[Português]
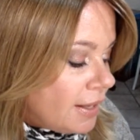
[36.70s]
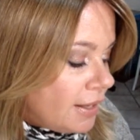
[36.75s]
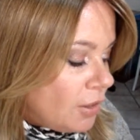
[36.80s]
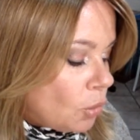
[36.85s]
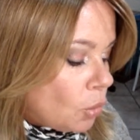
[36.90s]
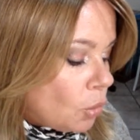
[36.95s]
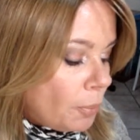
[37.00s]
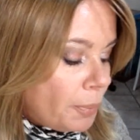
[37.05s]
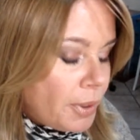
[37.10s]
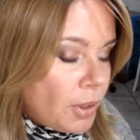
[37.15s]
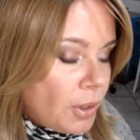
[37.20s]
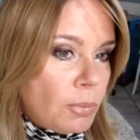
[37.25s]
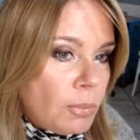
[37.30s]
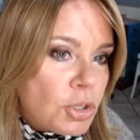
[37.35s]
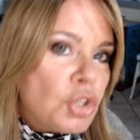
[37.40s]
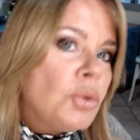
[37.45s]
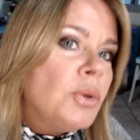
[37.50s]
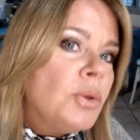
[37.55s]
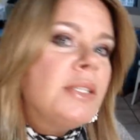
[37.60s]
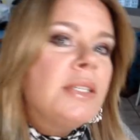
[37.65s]
Eu comprei
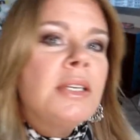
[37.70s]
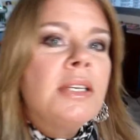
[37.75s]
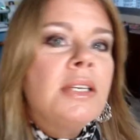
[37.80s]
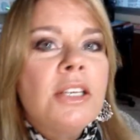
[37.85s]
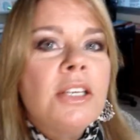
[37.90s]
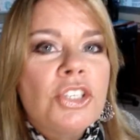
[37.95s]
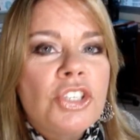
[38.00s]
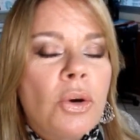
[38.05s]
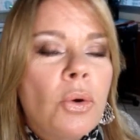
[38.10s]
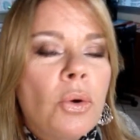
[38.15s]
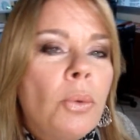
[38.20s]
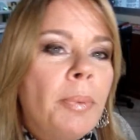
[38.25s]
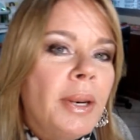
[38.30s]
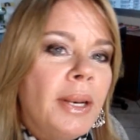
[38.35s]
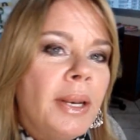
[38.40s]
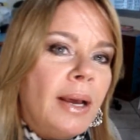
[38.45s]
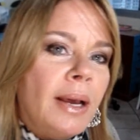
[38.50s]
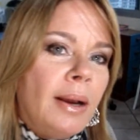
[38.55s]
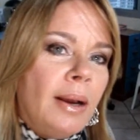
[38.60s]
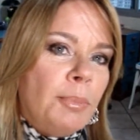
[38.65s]
algumas coisinhas, né? Eu
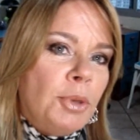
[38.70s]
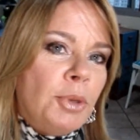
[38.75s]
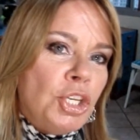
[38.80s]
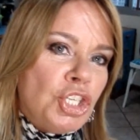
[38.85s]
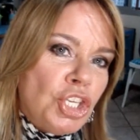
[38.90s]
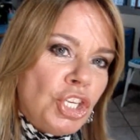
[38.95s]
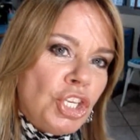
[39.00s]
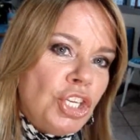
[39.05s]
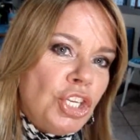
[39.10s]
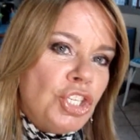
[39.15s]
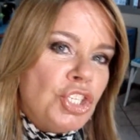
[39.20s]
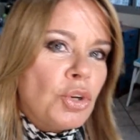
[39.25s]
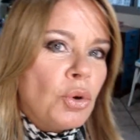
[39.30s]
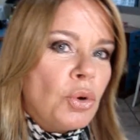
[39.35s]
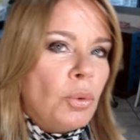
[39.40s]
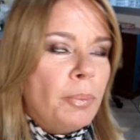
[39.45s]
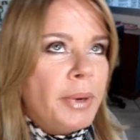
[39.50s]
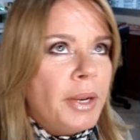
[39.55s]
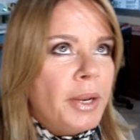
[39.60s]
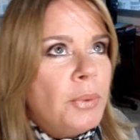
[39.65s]
comprei na Brigitte,
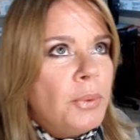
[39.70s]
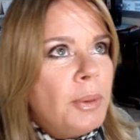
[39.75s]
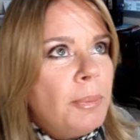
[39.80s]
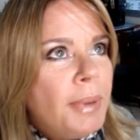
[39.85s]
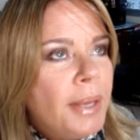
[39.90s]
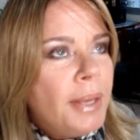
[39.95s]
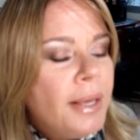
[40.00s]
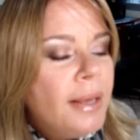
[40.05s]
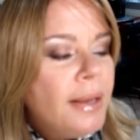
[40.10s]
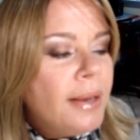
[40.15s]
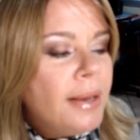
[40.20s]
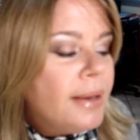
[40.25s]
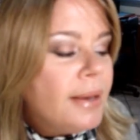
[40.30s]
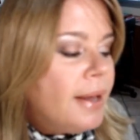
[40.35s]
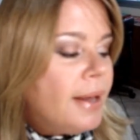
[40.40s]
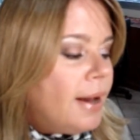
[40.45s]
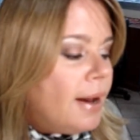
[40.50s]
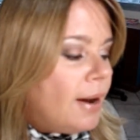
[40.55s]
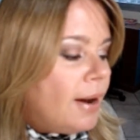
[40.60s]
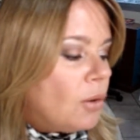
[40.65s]
comprei no eBay,
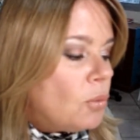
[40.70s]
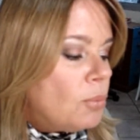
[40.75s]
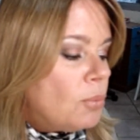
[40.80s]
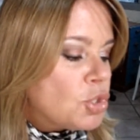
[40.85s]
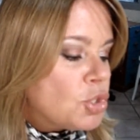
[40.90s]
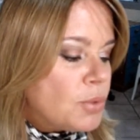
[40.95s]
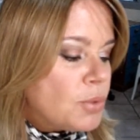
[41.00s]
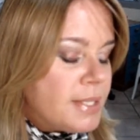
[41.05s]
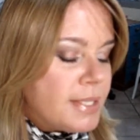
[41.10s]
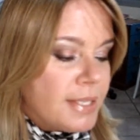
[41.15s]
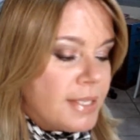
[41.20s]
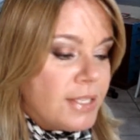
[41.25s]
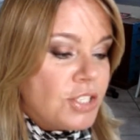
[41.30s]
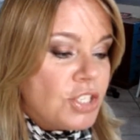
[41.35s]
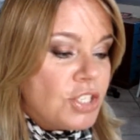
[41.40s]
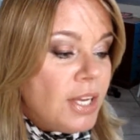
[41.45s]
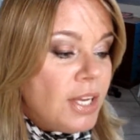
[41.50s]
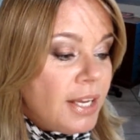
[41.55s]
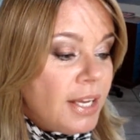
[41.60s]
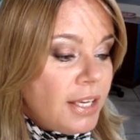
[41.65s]
algumas
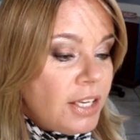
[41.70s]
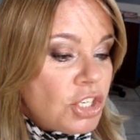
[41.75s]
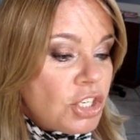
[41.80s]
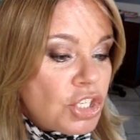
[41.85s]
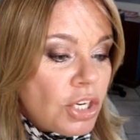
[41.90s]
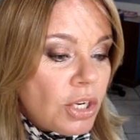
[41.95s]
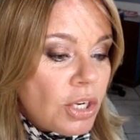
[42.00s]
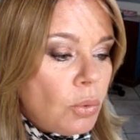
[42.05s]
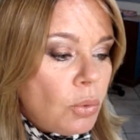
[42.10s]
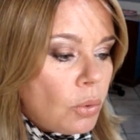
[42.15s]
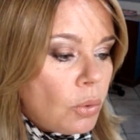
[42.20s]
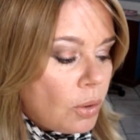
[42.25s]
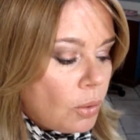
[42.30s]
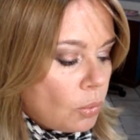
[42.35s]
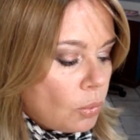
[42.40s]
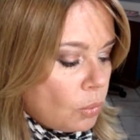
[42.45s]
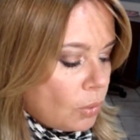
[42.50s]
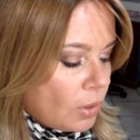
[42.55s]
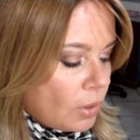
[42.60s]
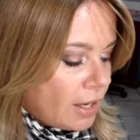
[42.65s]
coisinhas. E
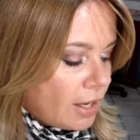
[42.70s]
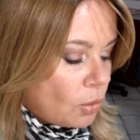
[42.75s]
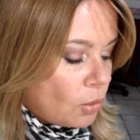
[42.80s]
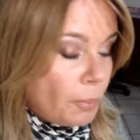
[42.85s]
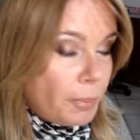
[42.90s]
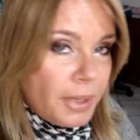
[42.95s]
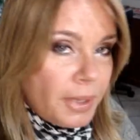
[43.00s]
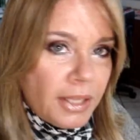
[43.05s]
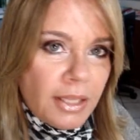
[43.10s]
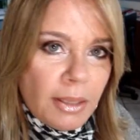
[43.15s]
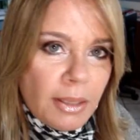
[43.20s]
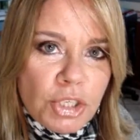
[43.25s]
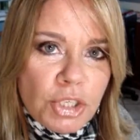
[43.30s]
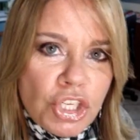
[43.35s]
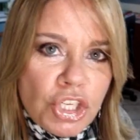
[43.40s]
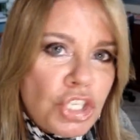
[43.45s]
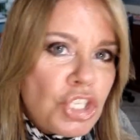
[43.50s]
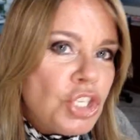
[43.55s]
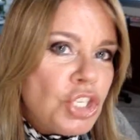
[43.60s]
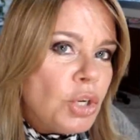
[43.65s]
chegou, a comprinha da
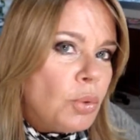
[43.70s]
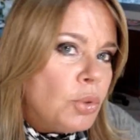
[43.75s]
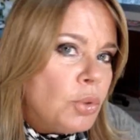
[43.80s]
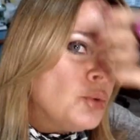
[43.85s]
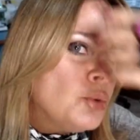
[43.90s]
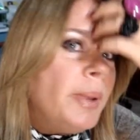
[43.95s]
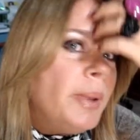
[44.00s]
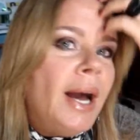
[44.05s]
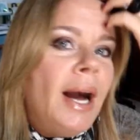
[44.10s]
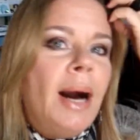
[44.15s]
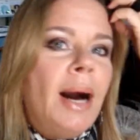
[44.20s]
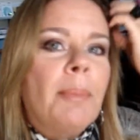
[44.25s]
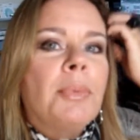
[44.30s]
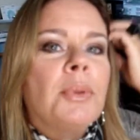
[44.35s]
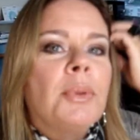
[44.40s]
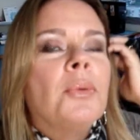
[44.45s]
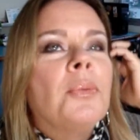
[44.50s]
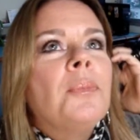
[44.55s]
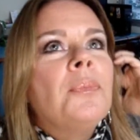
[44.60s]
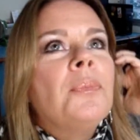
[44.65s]
Brigitte chegou super
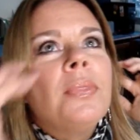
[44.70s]
rápido.